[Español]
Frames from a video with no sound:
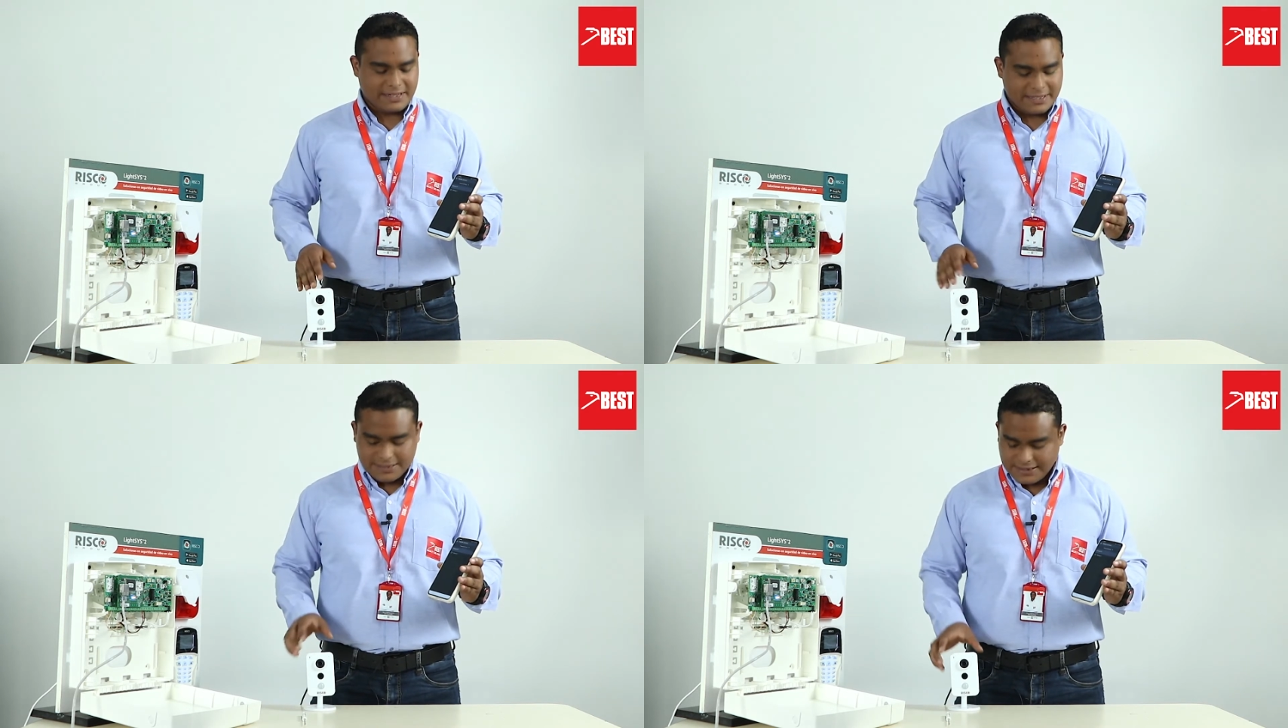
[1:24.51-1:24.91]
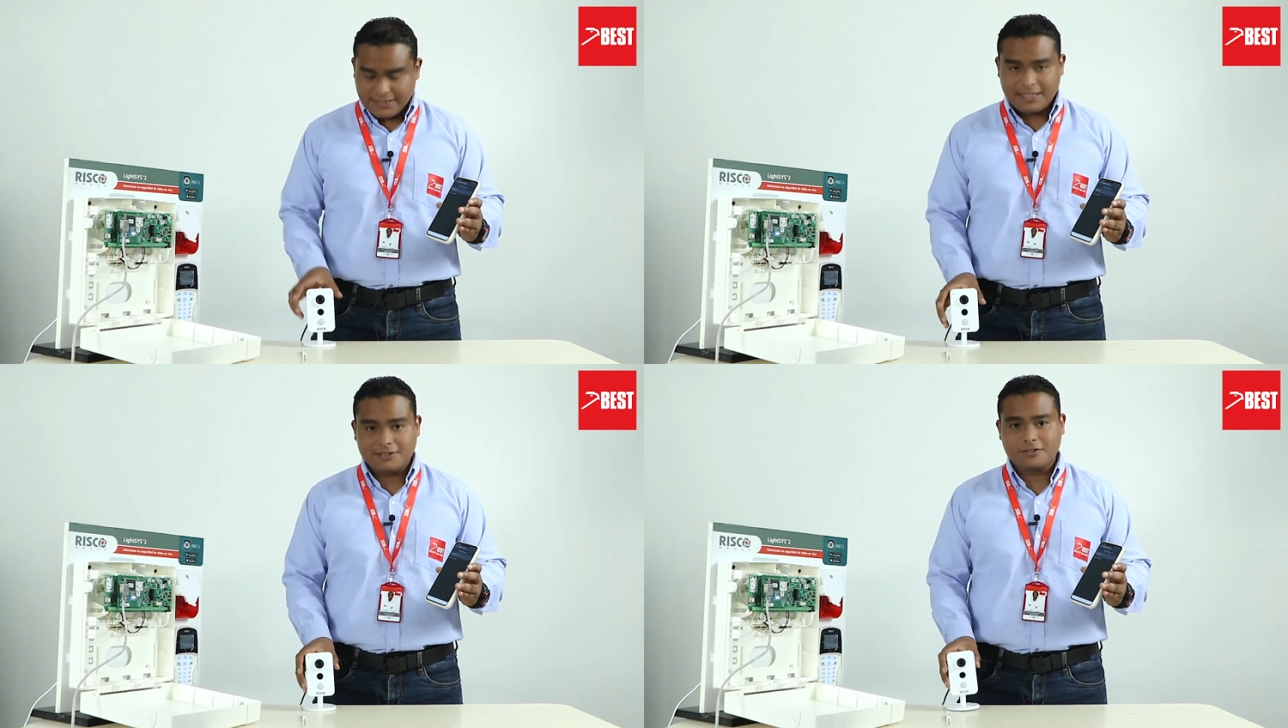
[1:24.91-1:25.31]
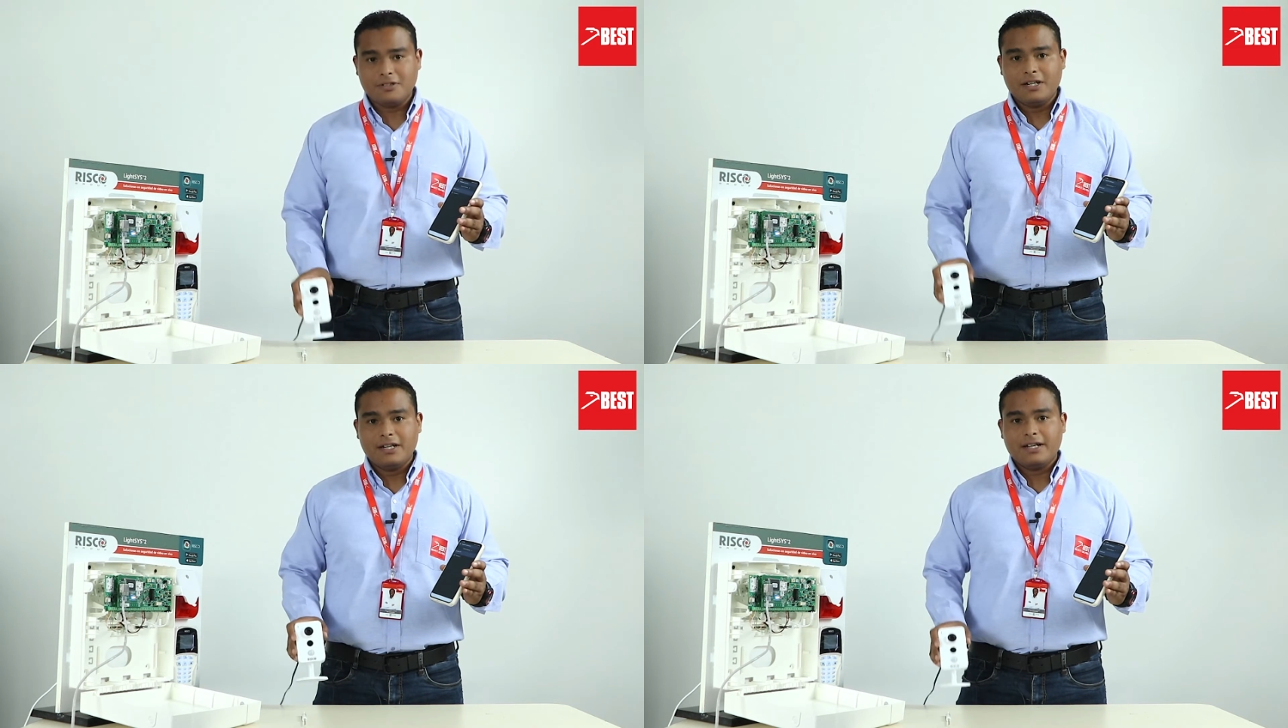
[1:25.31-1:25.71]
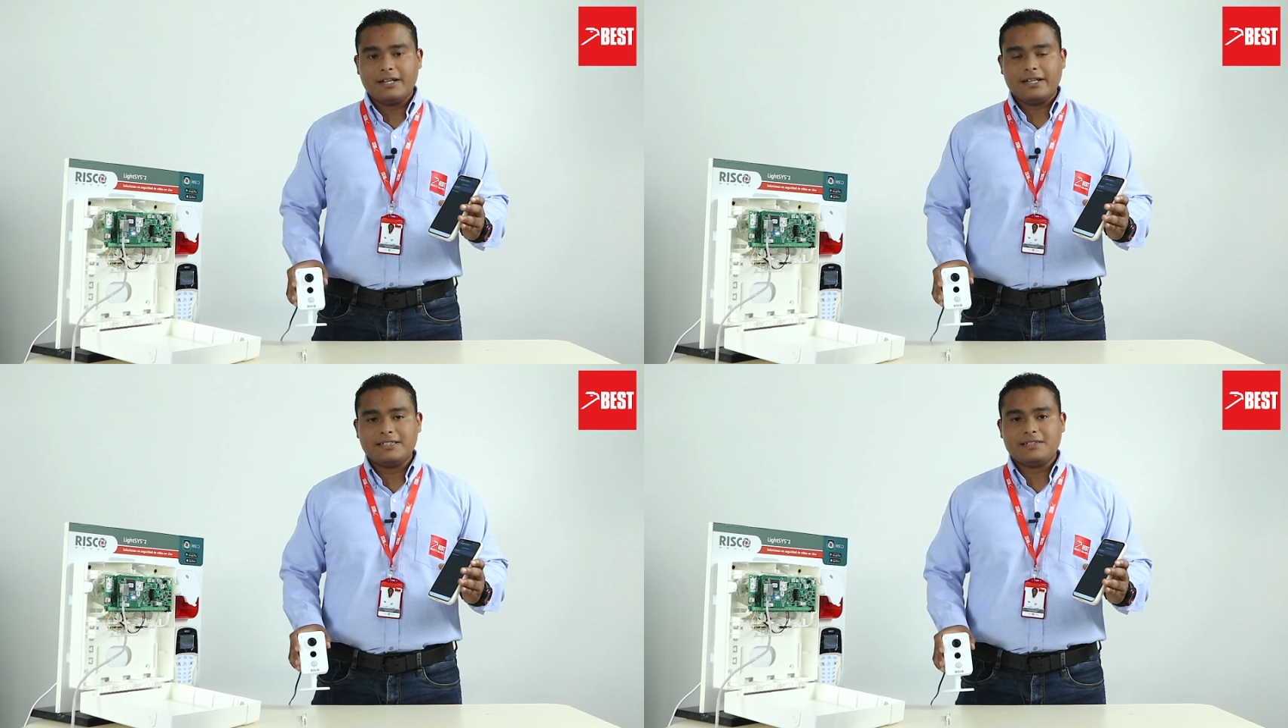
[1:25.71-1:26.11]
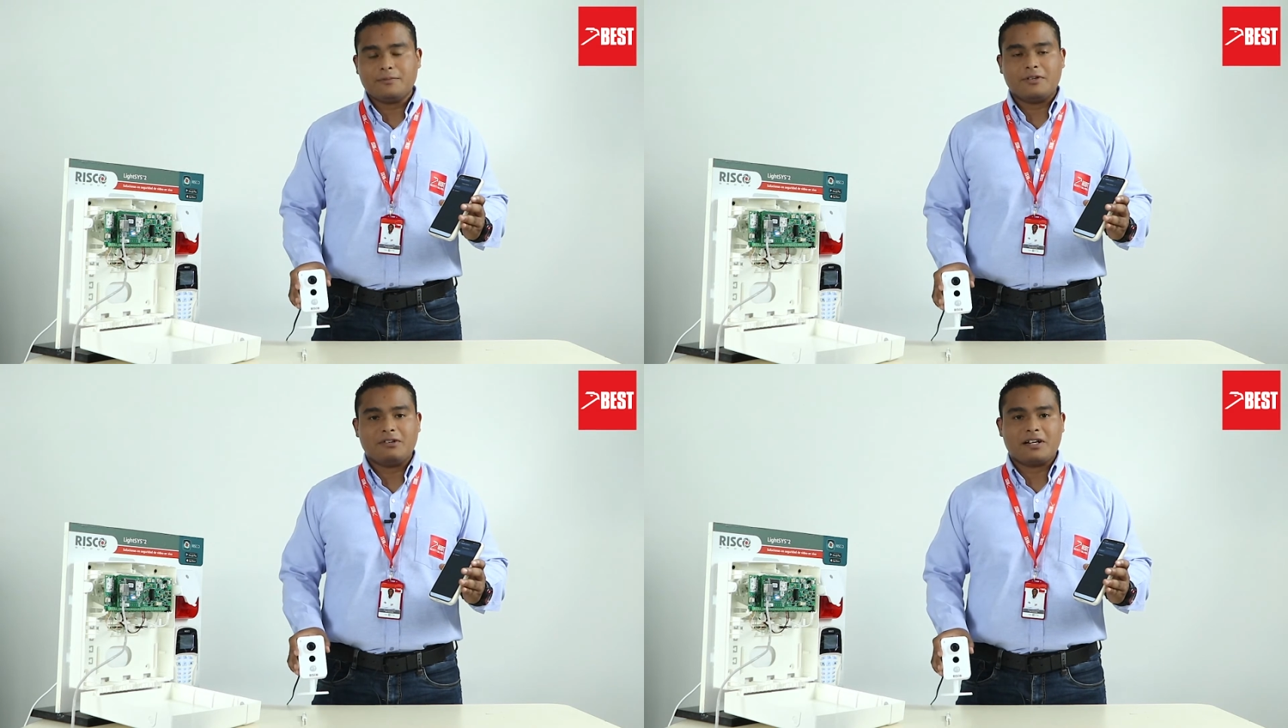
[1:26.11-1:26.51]
En este caso, este
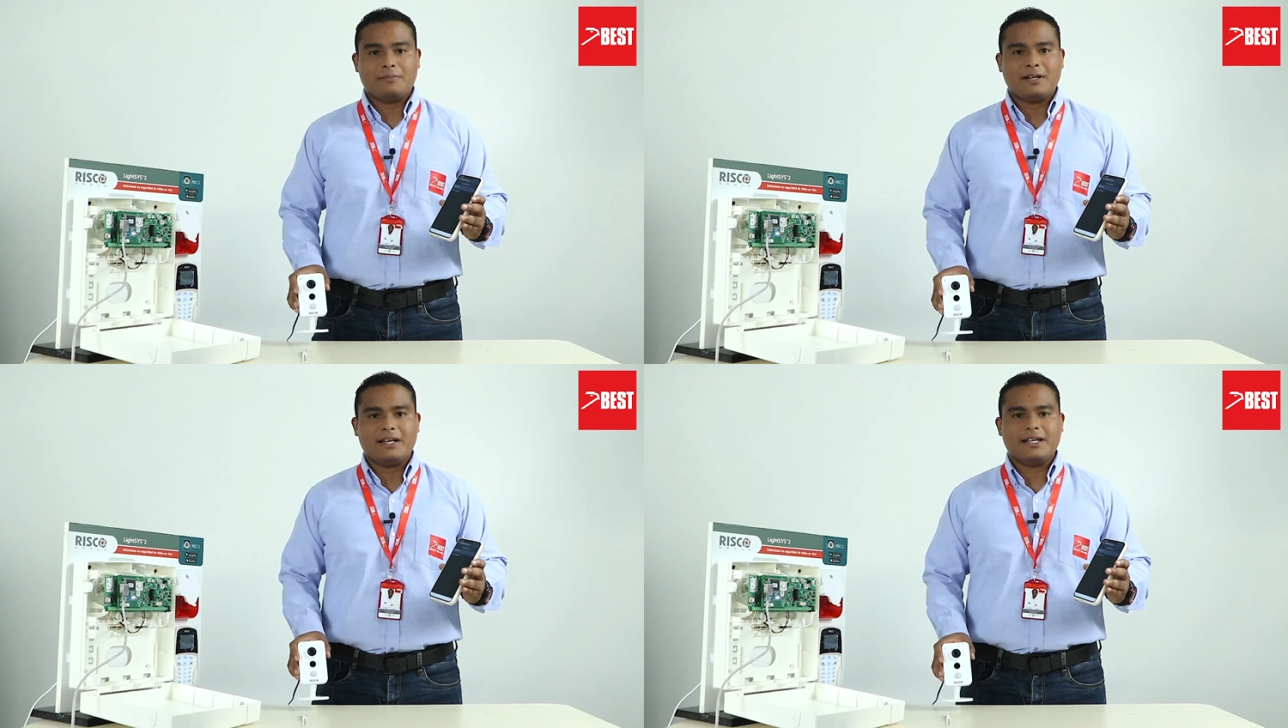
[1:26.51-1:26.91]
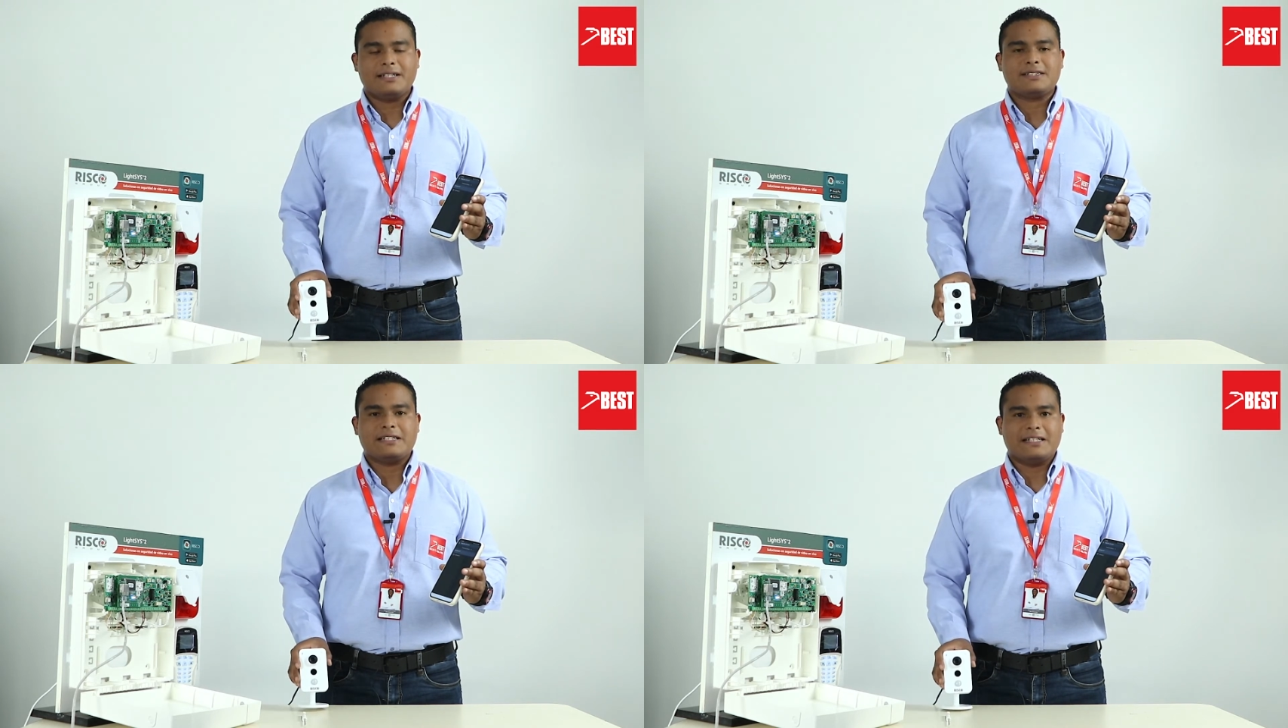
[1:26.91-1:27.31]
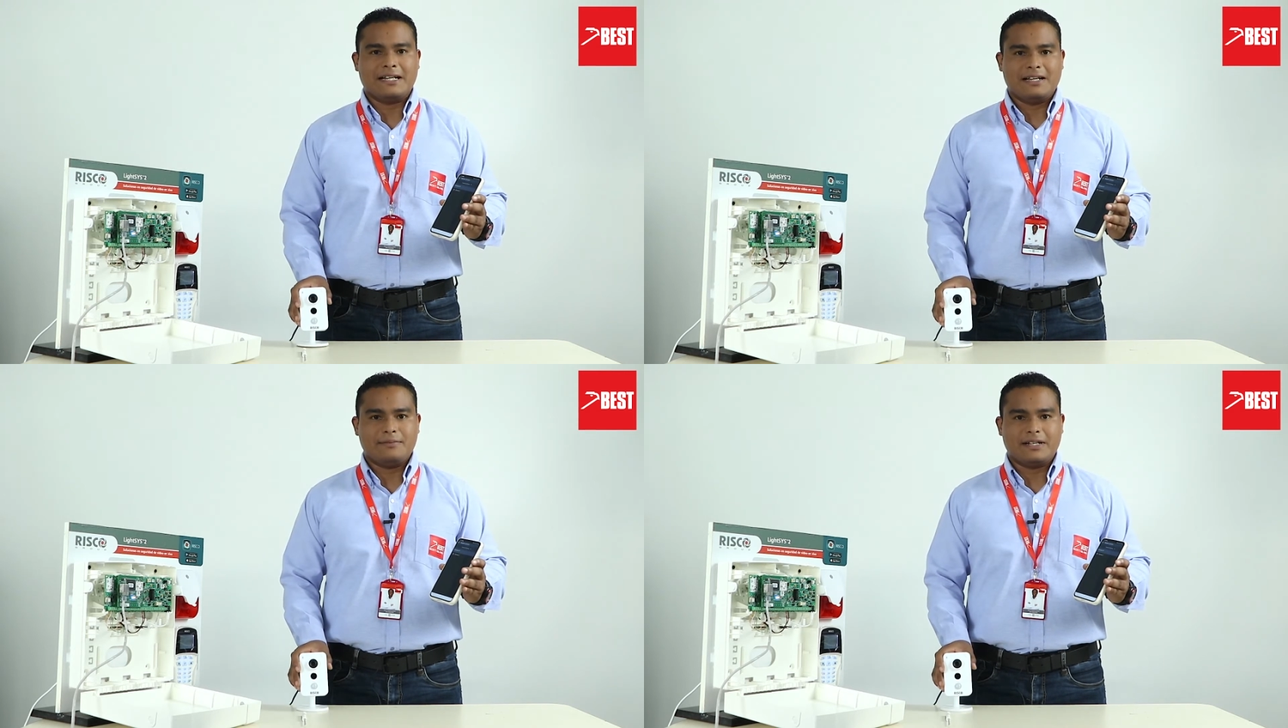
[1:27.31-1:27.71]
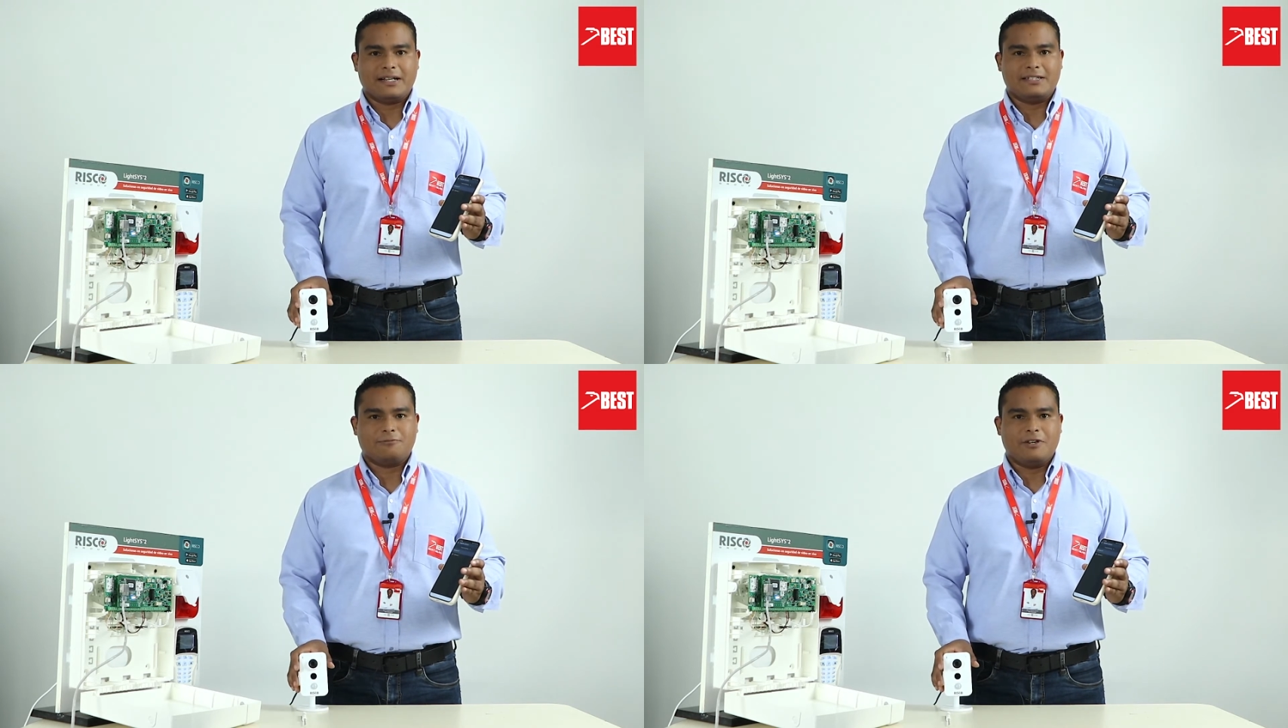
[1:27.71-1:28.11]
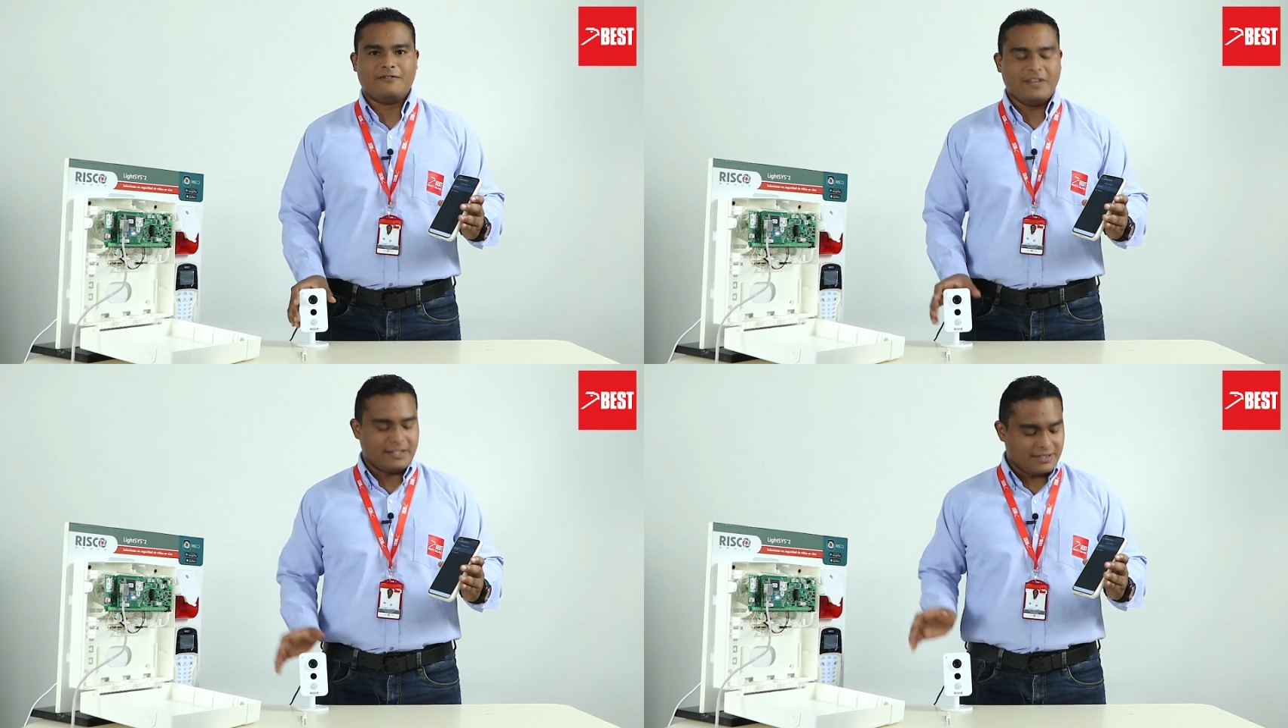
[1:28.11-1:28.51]
modelo de cámara es inalámbrica, es
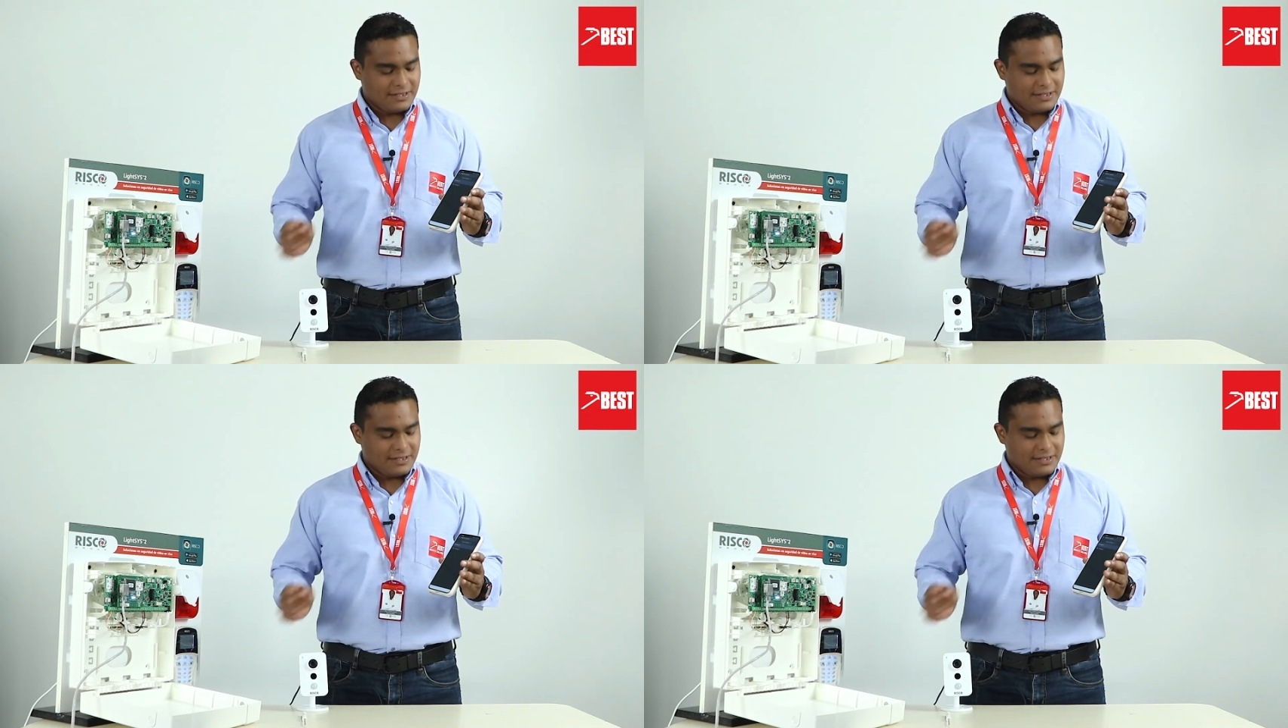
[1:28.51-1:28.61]
Wi-Fi.